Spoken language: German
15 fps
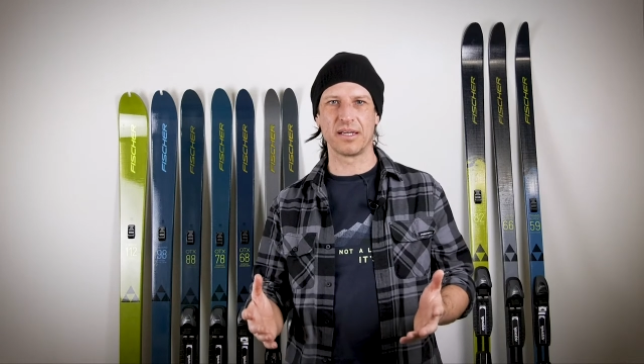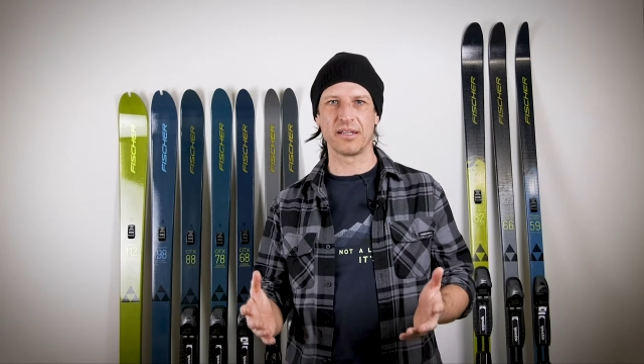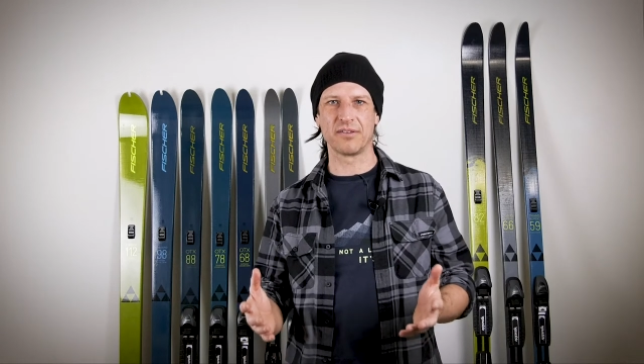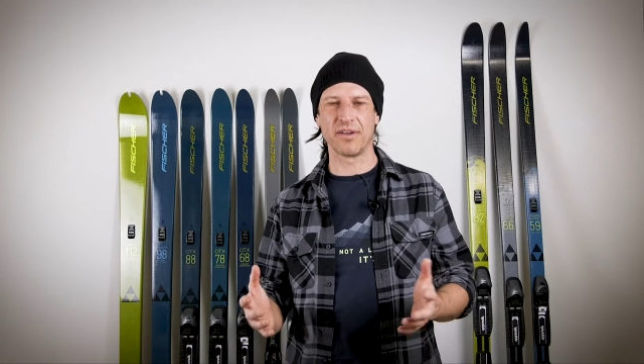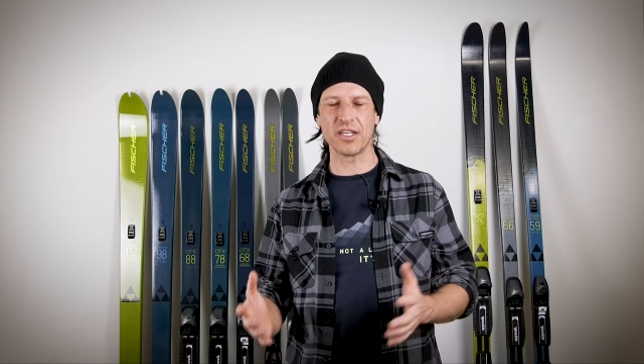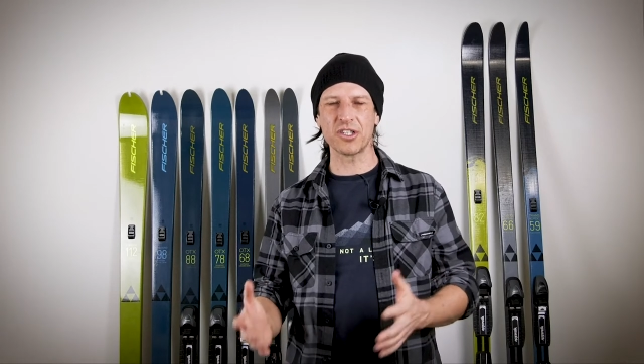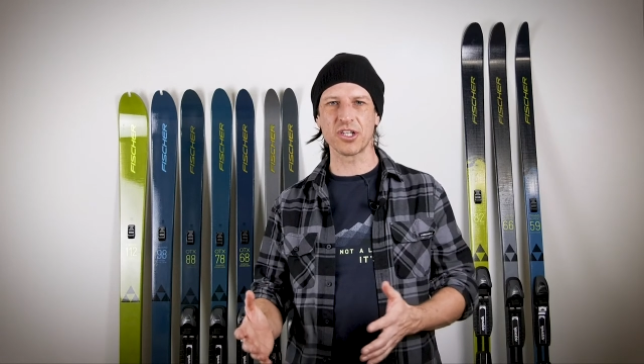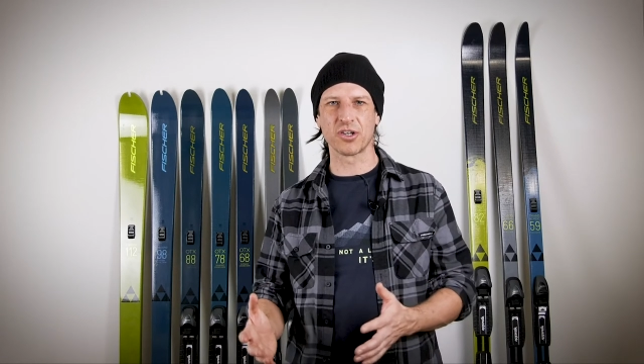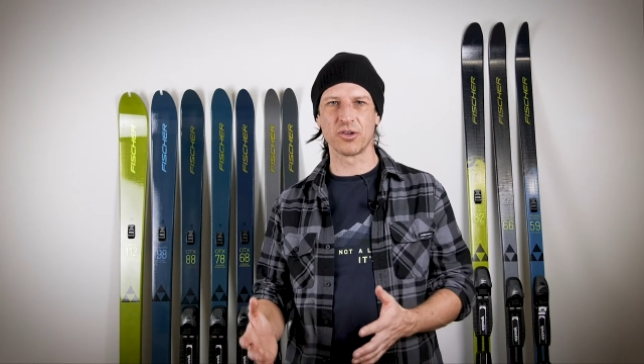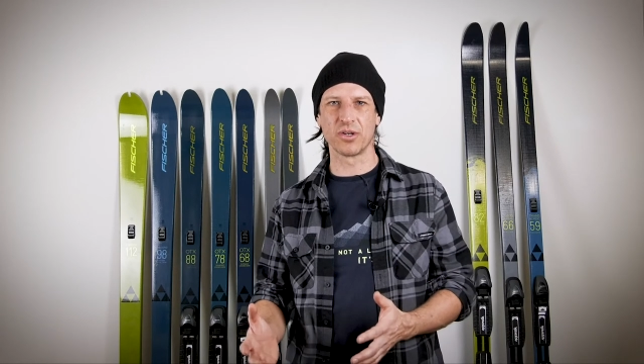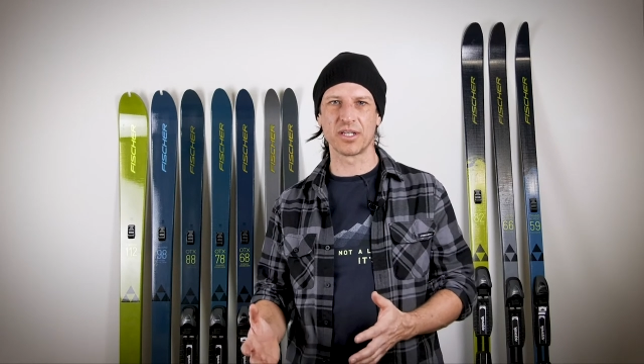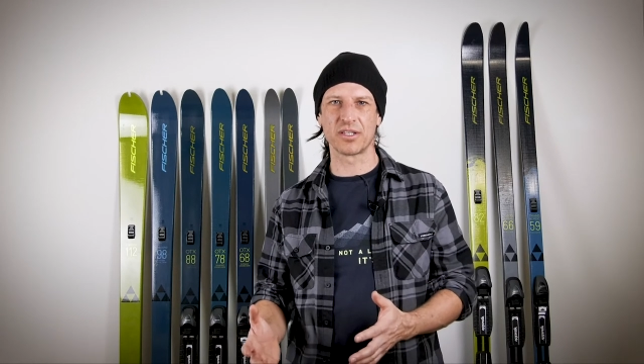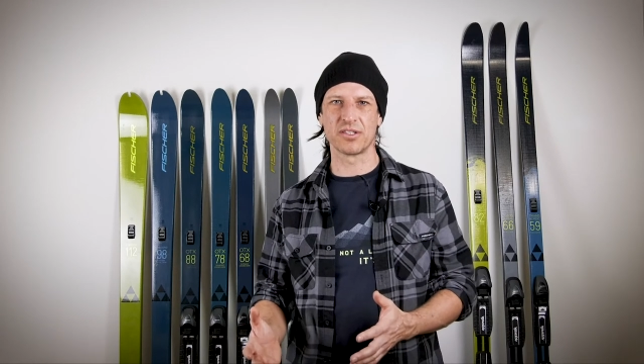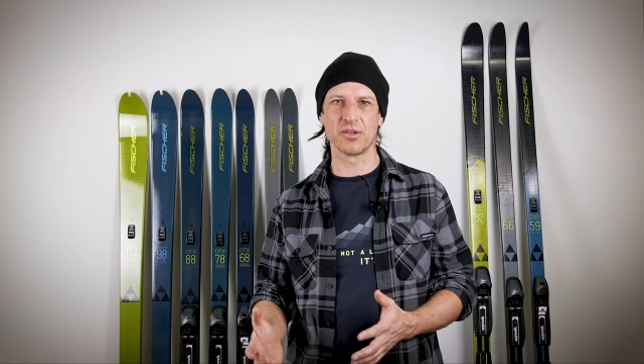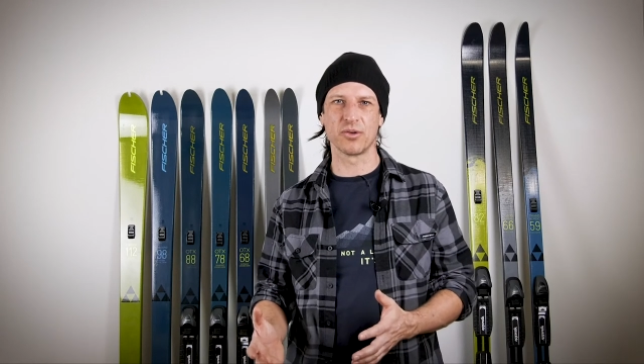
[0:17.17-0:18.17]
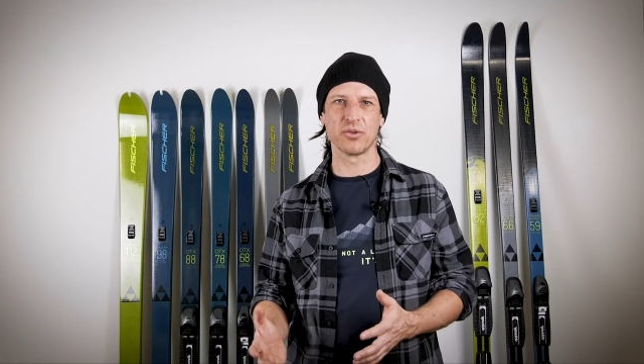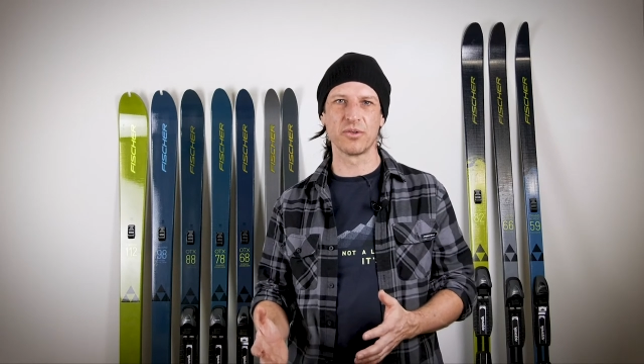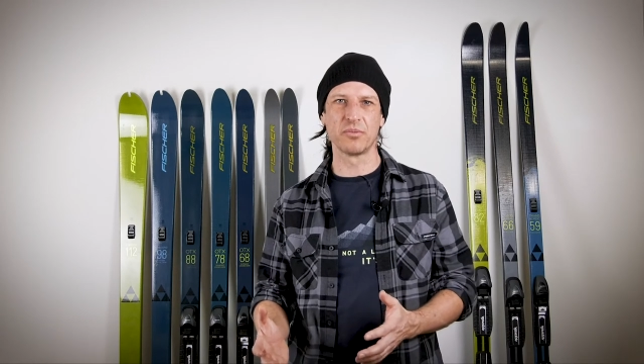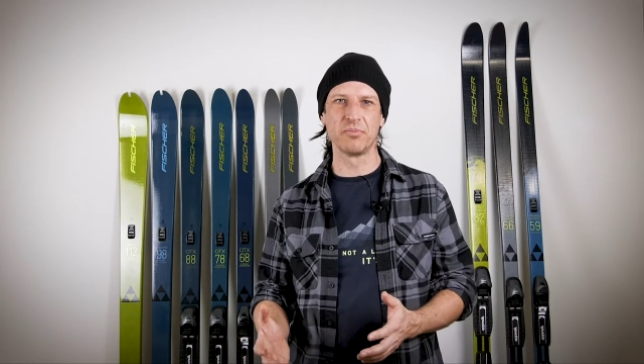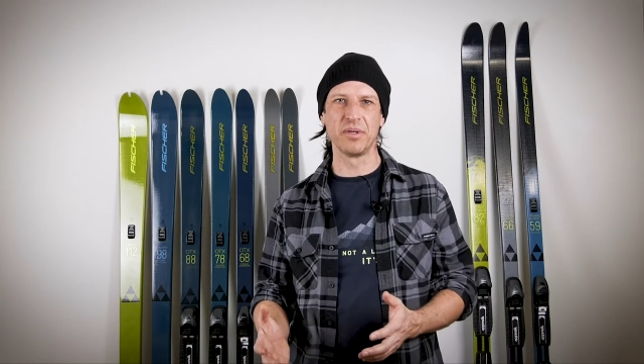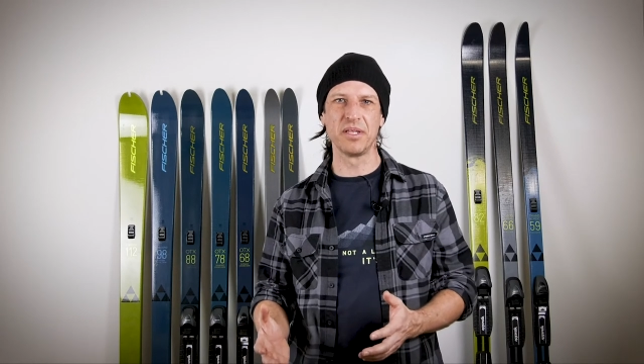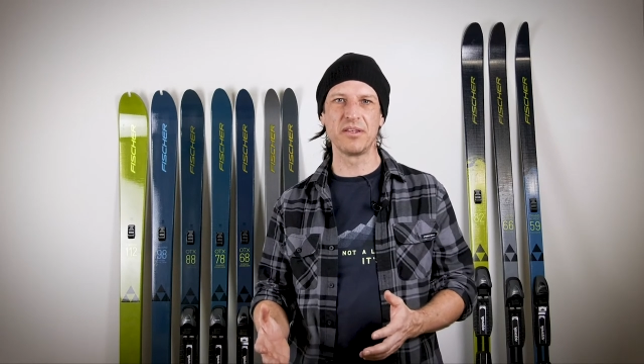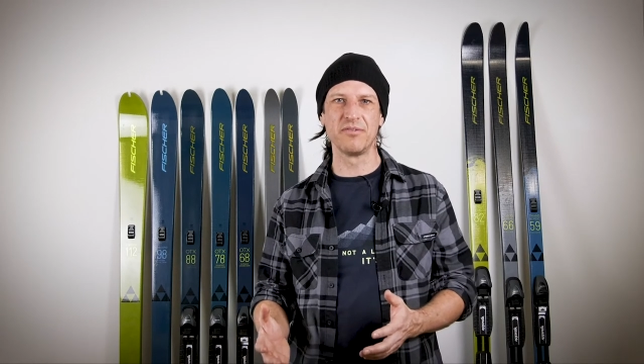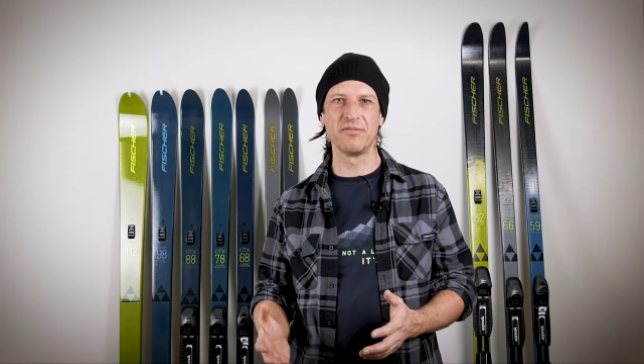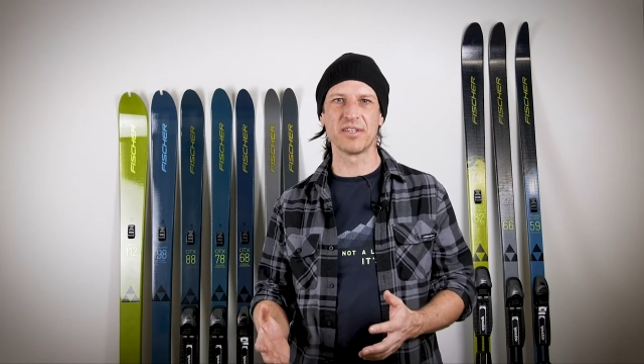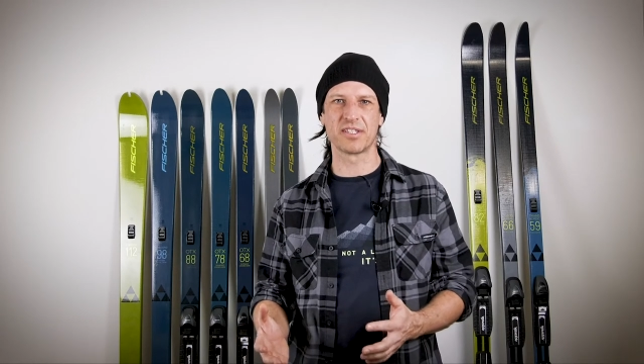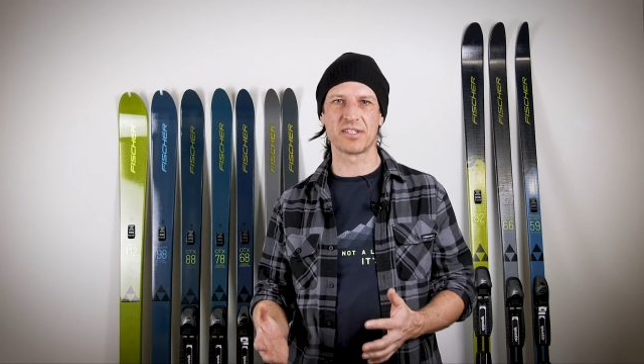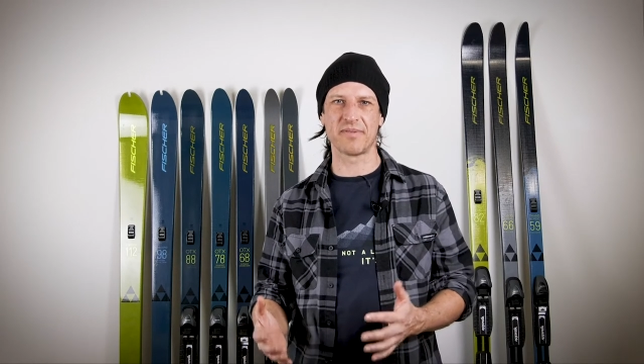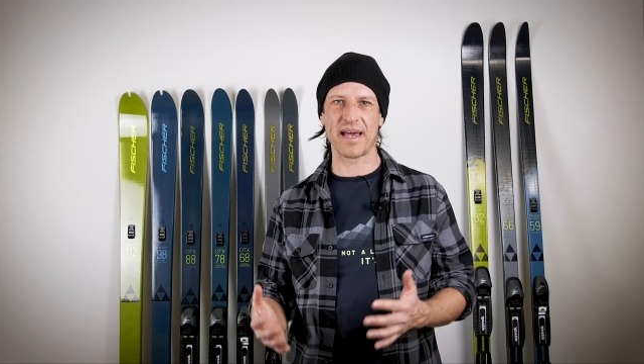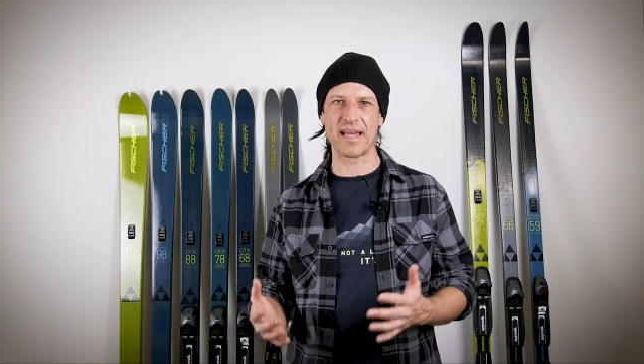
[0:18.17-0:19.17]
Adventure-Kollektion bieten
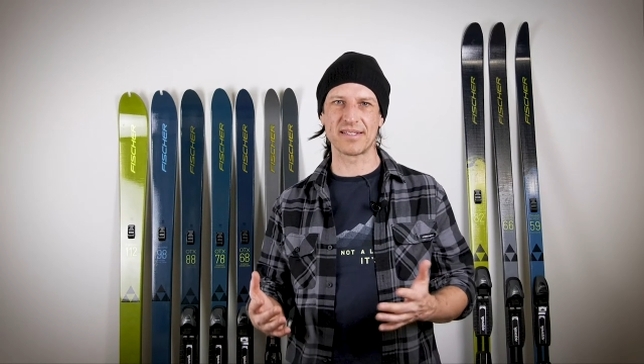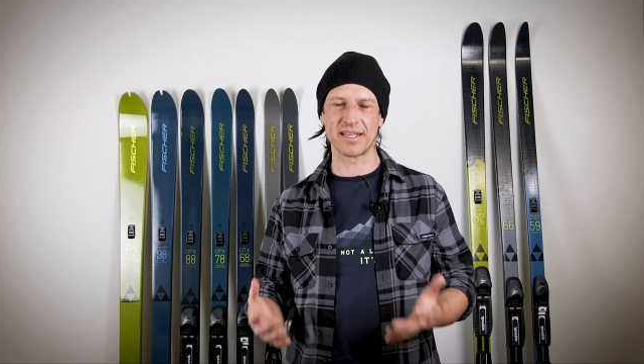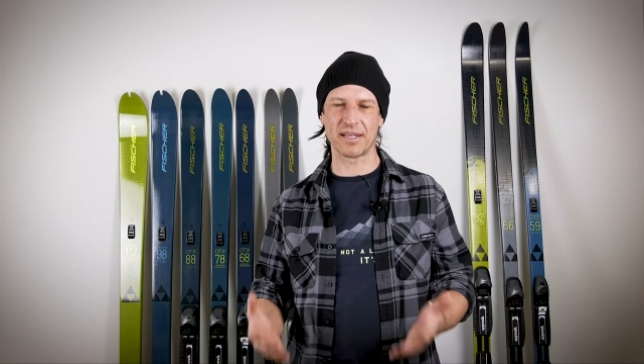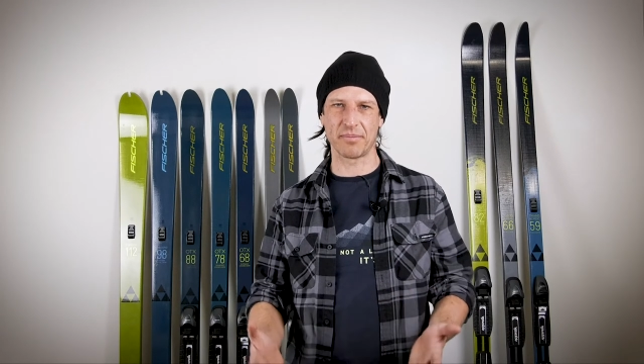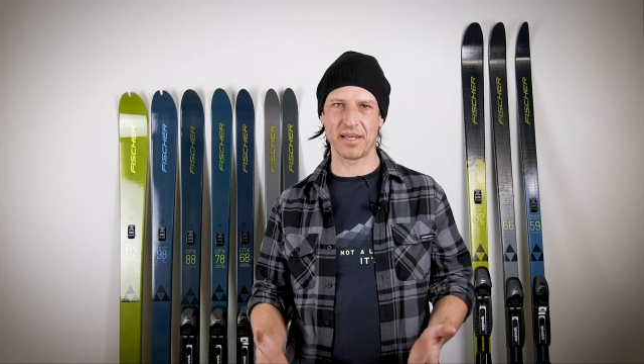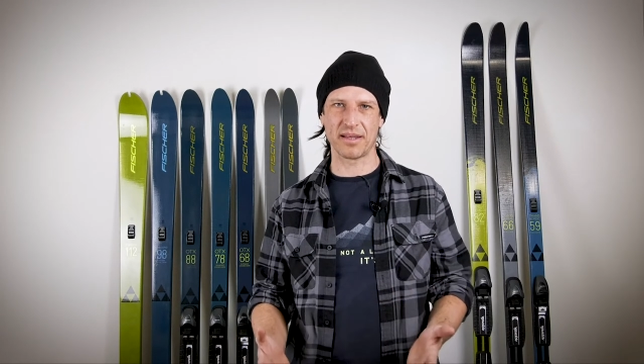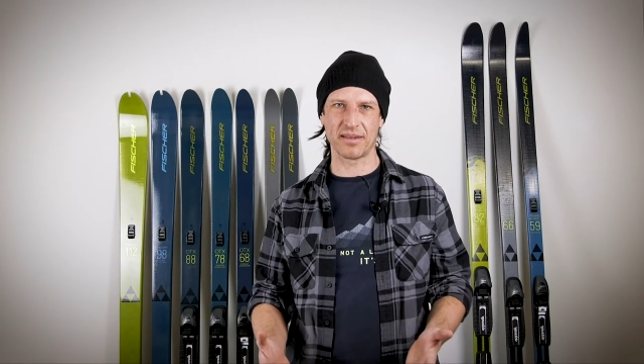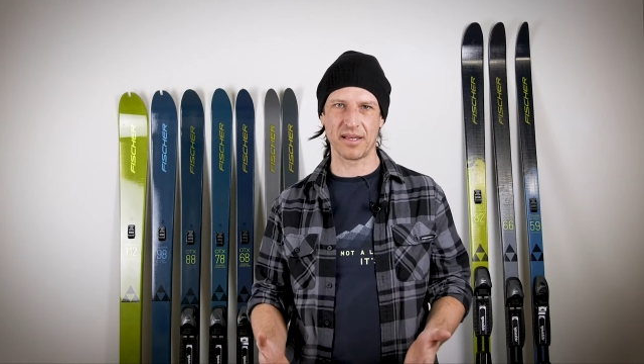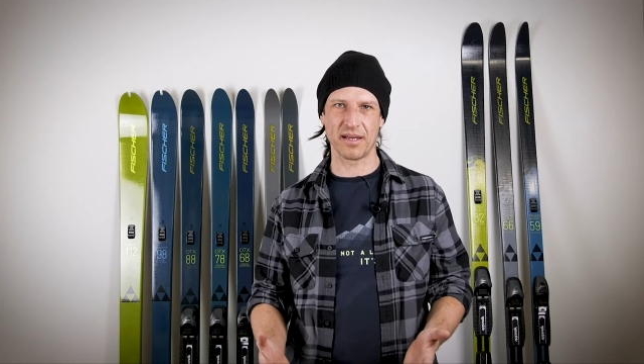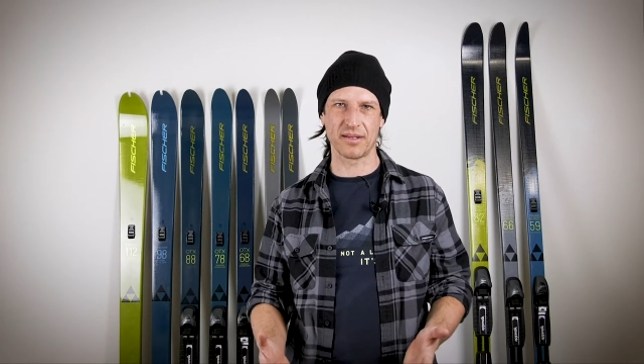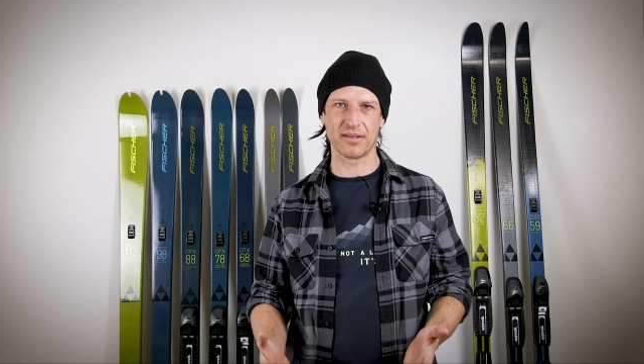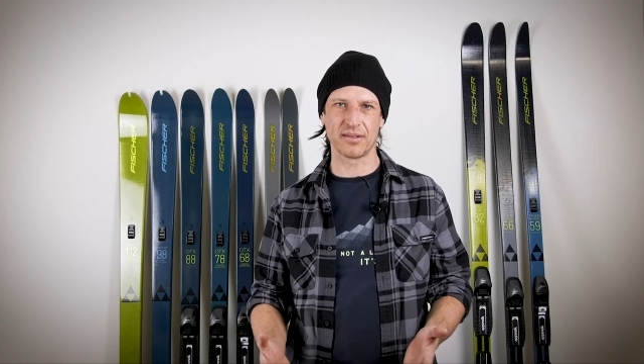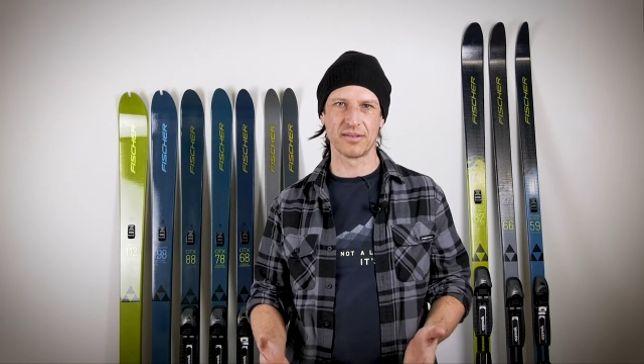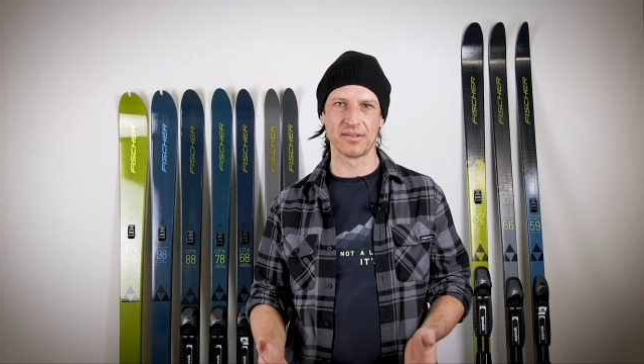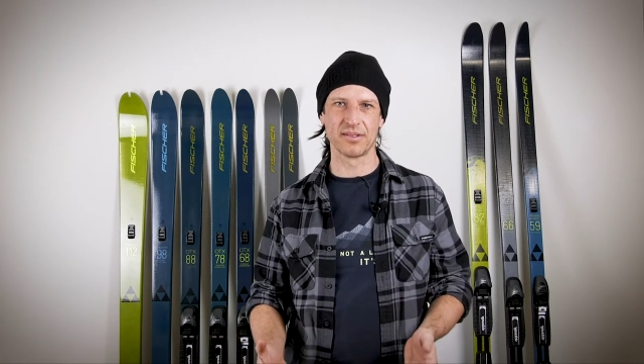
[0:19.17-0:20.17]
wir zwei Segmente an.